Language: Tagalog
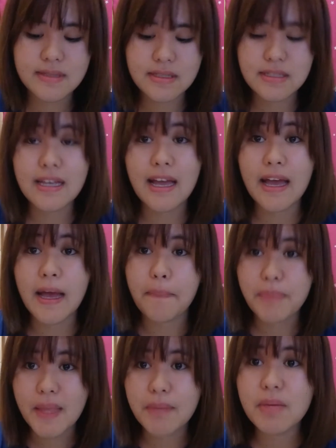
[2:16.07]
sa
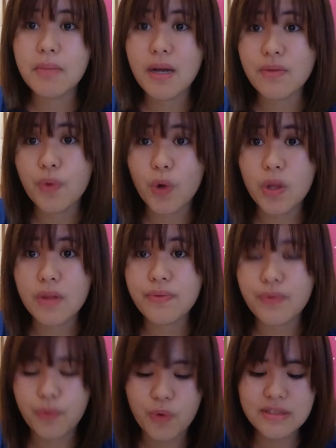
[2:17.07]
Big Bang
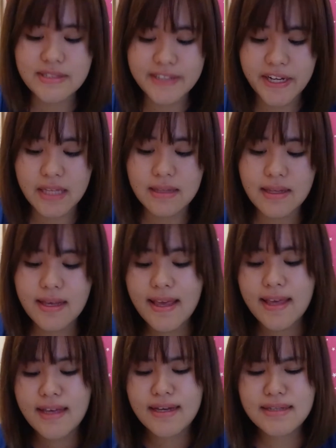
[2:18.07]
World Trade.
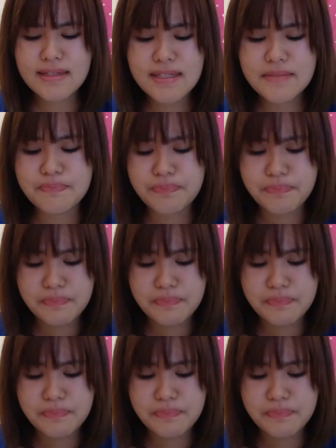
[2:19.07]
And then,